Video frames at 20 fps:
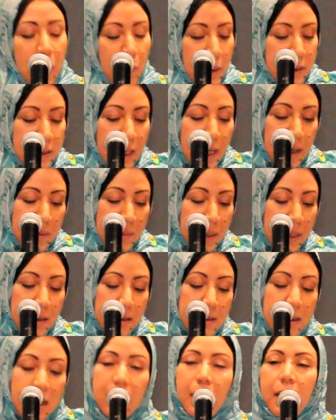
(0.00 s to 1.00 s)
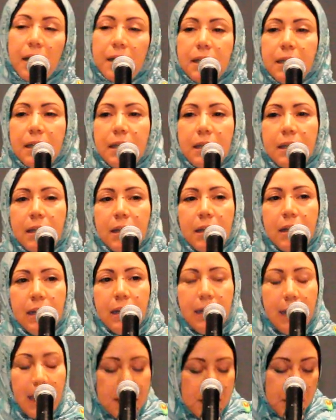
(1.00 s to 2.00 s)
وطاب ثراك
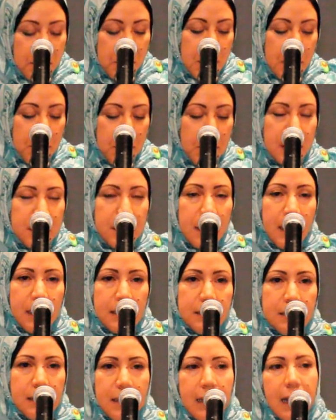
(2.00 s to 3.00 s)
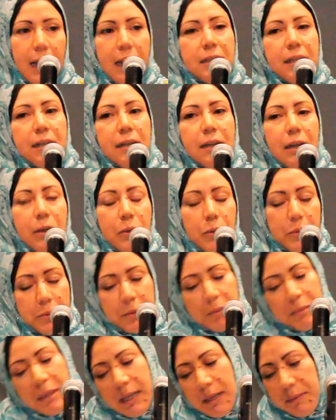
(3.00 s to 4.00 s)
لا تبكي بغداد لعن الله من